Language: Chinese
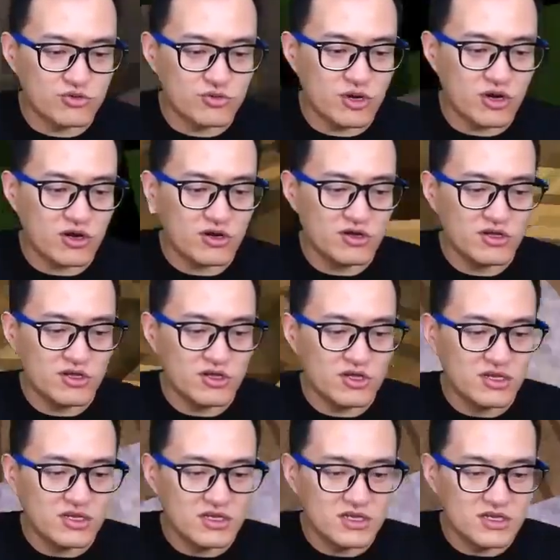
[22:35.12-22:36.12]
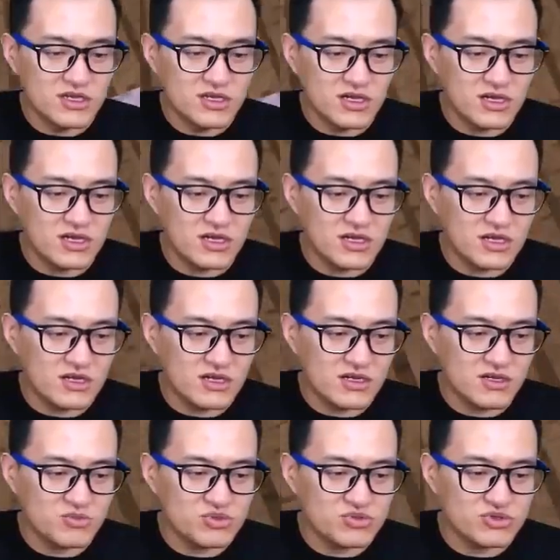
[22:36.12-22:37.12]
猫。
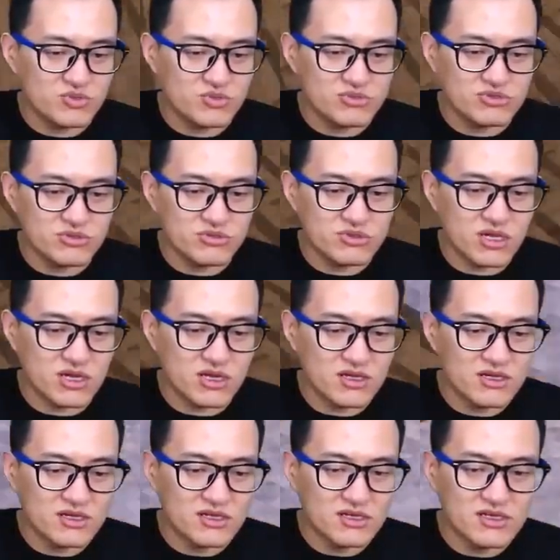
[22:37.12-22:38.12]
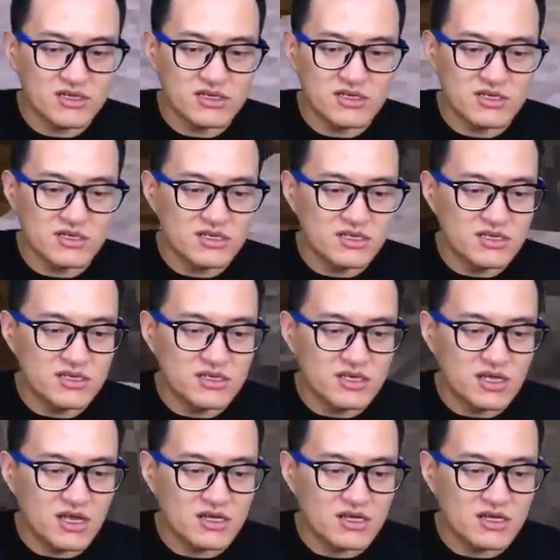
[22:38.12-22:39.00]
嗯，不错不错不错。啊，